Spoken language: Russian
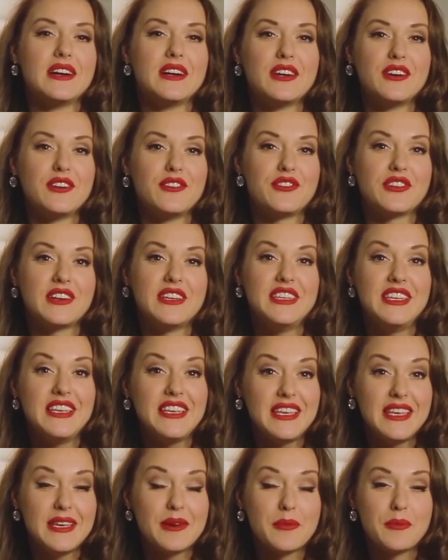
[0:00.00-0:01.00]
э, в
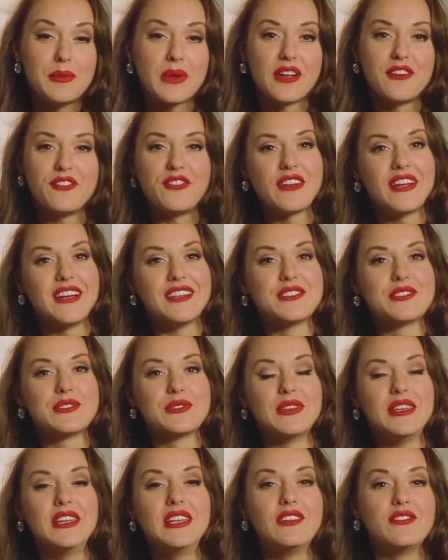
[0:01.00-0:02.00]
книге про
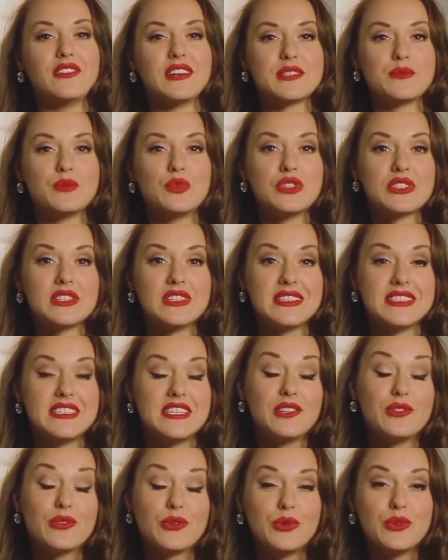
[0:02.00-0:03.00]
Францию или, возможно,
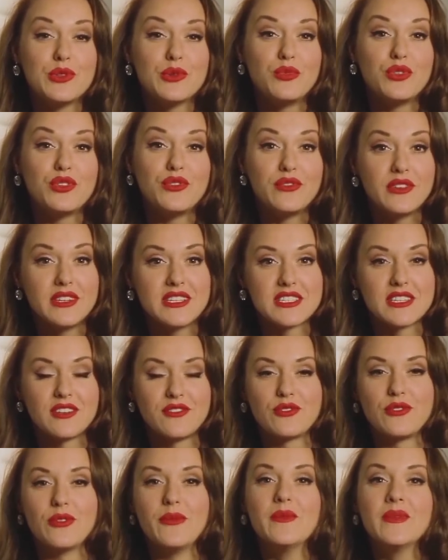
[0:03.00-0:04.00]
сделаю какую-нибудь
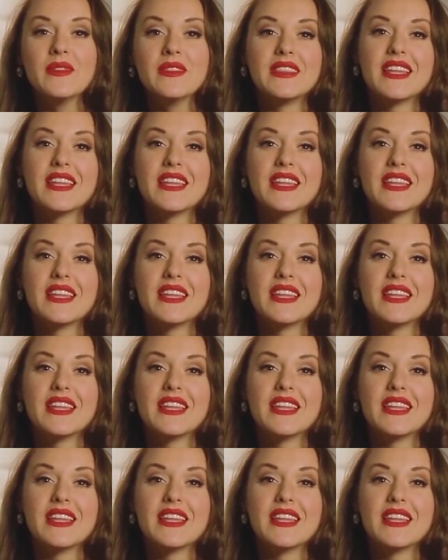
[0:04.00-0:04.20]
выставку.